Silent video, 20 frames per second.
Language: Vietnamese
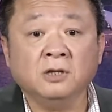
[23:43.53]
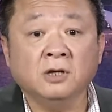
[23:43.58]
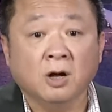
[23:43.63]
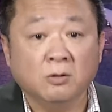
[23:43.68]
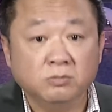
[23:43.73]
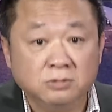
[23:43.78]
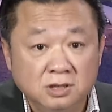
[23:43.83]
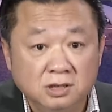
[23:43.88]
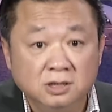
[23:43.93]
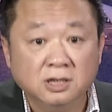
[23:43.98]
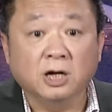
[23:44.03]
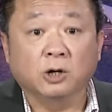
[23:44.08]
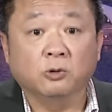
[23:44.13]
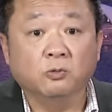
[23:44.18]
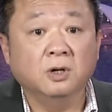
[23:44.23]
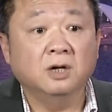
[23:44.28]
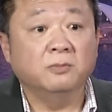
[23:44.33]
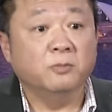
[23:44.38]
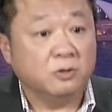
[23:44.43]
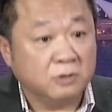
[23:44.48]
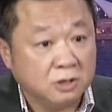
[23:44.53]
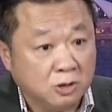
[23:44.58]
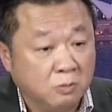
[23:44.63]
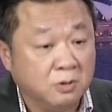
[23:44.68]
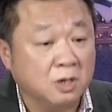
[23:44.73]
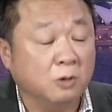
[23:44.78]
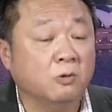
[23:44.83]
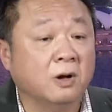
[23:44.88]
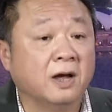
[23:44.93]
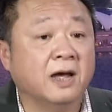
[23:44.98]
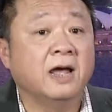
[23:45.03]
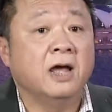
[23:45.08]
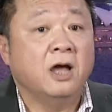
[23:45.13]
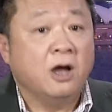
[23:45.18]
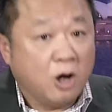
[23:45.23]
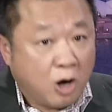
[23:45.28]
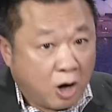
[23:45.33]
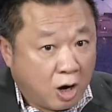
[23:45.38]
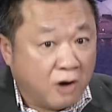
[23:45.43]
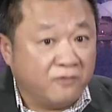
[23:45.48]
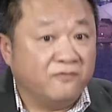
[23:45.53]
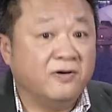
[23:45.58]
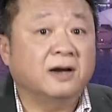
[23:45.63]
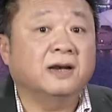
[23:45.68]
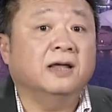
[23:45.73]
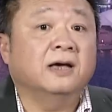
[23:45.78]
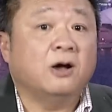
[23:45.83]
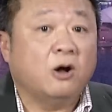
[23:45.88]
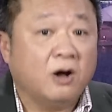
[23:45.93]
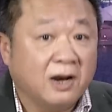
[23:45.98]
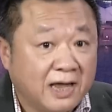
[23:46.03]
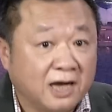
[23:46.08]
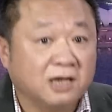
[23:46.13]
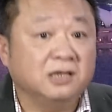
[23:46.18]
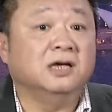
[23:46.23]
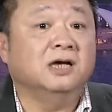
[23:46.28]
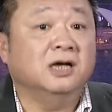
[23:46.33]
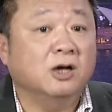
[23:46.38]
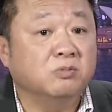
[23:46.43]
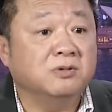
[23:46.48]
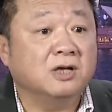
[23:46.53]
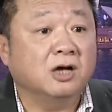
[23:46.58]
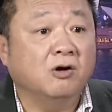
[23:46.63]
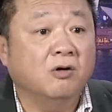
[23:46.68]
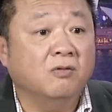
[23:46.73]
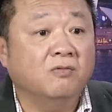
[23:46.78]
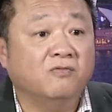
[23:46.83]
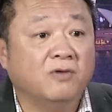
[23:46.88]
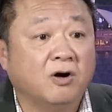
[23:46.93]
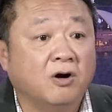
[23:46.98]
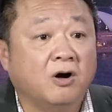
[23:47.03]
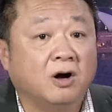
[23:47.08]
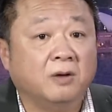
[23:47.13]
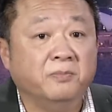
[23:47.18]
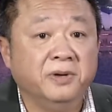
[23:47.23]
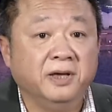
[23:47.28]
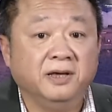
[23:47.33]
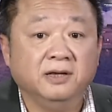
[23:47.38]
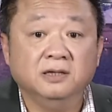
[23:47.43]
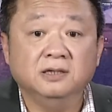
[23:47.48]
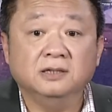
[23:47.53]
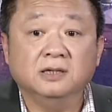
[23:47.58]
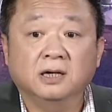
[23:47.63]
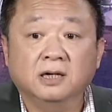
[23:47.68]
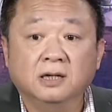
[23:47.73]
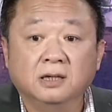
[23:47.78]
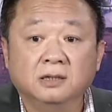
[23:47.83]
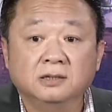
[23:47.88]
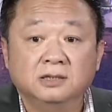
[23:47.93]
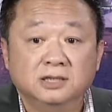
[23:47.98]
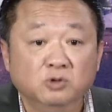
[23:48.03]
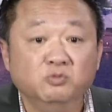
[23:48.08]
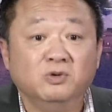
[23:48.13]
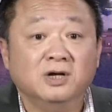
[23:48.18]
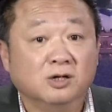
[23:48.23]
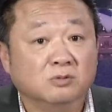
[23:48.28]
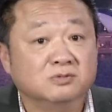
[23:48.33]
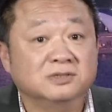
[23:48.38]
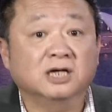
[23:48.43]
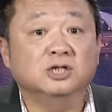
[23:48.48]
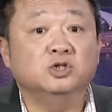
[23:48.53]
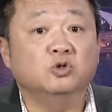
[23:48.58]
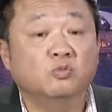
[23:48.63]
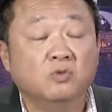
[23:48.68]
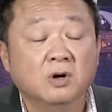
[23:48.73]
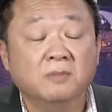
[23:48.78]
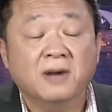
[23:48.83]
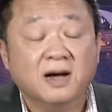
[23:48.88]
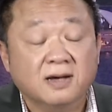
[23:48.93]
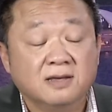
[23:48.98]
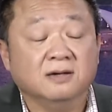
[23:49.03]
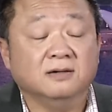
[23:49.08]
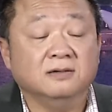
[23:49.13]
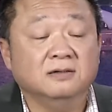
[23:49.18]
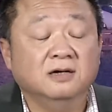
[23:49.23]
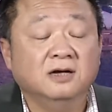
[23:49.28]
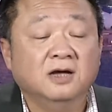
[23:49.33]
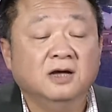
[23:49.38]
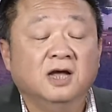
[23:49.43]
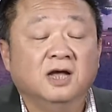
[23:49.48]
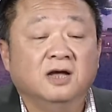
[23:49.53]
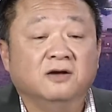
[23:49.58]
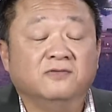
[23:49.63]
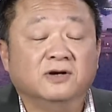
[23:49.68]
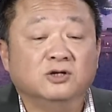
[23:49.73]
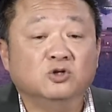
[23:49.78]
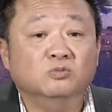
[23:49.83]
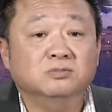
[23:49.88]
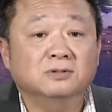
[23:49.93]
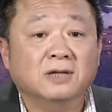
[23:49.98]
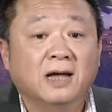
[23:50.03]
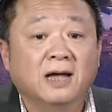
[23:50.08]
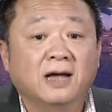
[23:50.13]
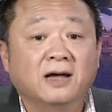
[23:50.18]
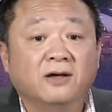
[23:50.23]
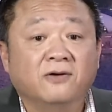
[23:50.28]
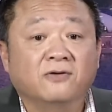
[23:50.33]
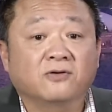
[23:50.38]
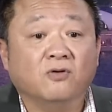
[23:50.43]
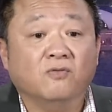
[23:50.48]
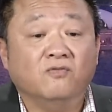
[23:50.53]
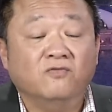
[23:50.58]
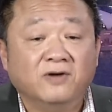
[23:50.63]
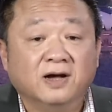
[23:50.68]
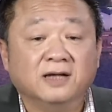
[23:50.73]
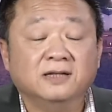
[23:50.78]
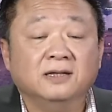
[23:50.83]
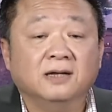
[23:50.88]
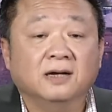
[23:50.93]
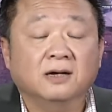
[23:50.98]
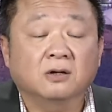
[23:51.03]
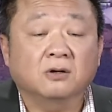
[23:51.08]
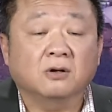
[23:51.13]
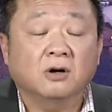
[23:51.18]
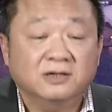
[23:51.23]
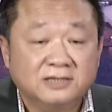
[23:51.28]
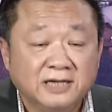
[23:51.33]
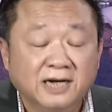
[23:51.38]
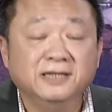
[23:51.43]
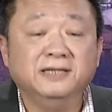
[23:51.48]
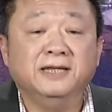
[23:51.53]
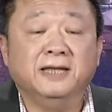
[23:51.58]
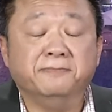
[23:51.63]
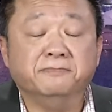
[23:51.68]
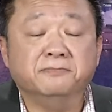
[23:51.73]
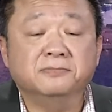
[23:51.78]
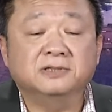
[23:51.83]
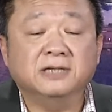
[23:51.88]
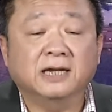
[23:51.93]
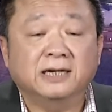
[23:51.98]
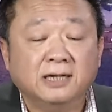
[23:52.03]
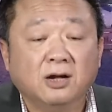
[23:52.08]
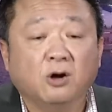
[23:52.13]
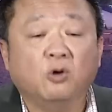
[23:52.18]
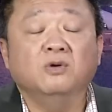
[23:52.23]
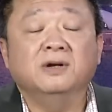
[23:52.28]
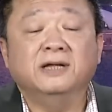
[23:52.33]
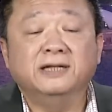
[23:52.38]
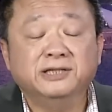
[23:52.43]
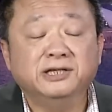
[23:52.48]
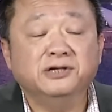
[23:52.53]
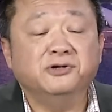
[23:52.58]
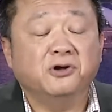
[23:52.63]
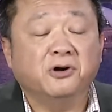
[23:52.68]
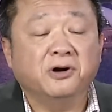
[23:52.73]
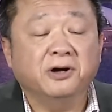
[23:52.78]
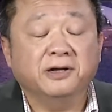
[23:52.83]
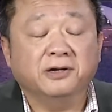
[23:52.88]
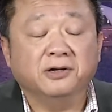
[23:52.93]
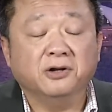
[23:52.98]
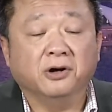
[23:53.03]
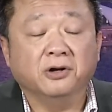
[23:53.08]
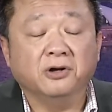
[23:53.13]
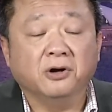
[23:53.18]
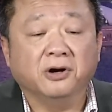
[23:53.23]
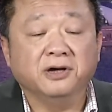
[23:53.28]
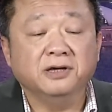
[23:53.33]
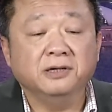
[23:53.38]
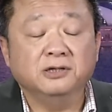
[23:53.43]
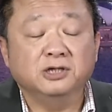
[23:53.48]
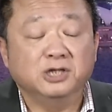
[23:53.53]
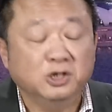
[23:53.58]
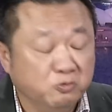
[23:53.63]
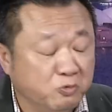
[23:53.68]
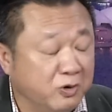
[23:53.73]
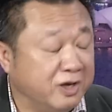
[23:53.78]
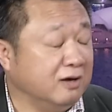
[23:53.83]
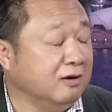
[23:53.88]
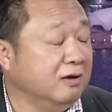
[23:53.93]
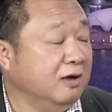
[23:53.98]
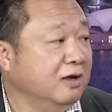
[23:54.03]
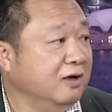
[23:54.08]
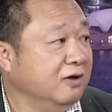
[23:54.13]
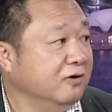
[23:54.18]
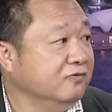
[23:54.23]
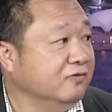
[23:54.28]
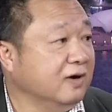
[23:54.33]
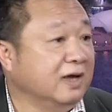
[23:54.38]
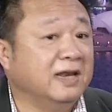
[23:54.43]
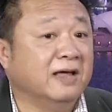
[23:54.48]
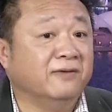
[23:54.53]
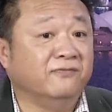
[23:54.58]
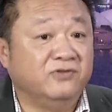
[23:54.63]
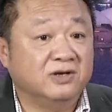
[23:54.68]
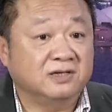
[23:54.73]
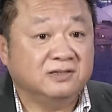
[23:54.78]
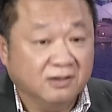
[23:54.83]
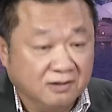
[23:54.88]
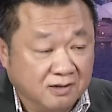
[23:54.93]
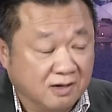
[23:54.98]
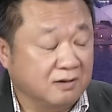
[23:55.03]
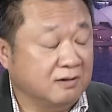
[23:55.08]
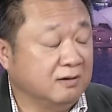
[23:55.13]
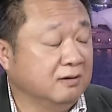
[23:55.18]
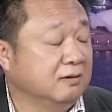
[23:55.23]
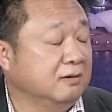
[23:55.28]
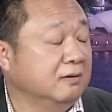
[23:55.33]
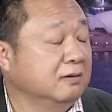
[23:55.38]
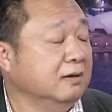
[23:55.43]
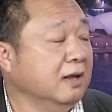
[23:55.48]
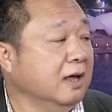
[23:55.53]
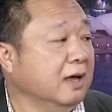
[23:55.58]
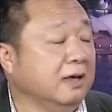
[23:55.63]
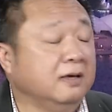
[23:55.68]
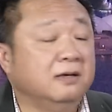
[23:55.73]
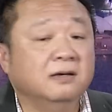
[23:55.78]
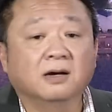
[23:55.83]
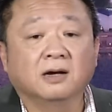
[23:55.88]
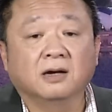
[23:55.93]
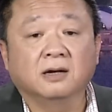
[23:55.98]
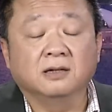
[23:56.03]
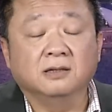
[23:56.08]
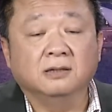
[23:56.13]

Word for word: ông Dương Hằng Quân một người Úc gốc Hoa họ vẫn là họ là những công dân Úc và họ bị uh, chính quyền cộng sản Trung Quốc bắt giữ và chúng ta cũng phải có trách nhiệm tranh đấu lên tiếng nói đòi hỏi chính quyền phải làm việc tích cực để uh,